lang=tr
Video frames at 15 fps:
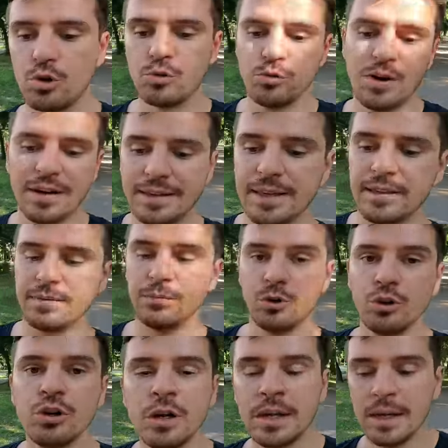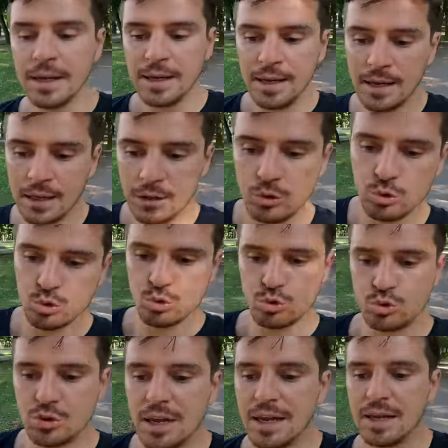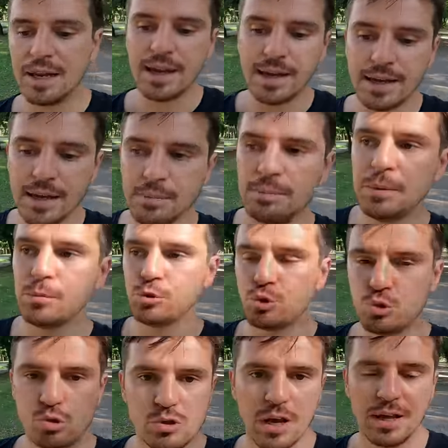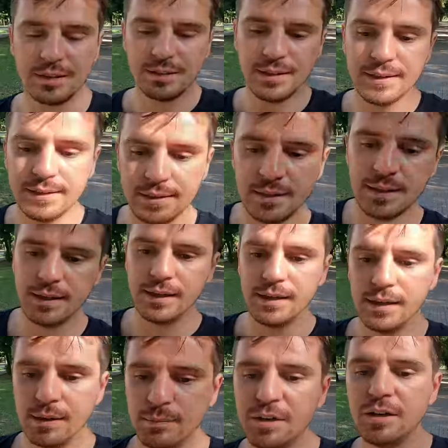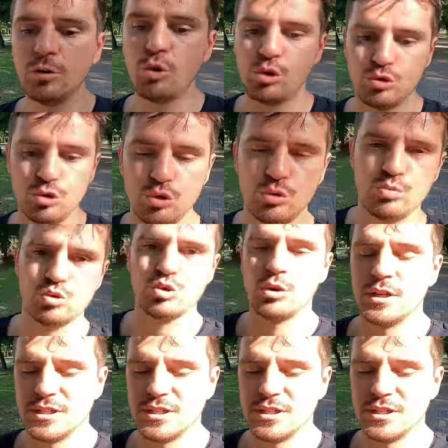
Çok fark etmiyor. 100 TL'ye 1,5 saatlik e, bir yolculuğumuz